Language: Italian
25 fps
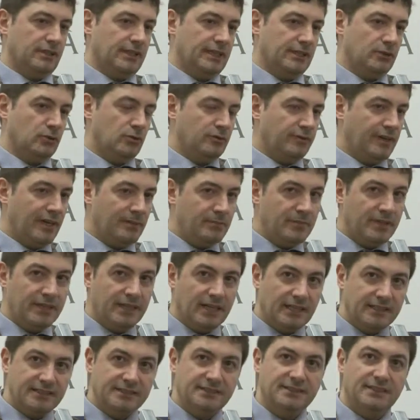che dovrebbe
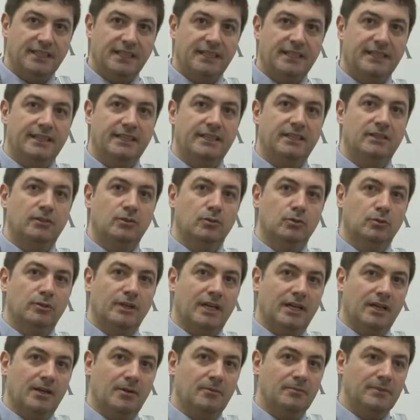realizzare
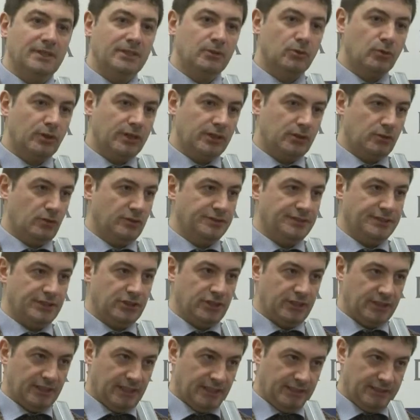una minore
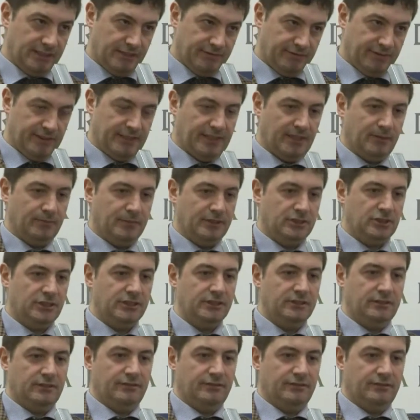tossicità dei farmaci,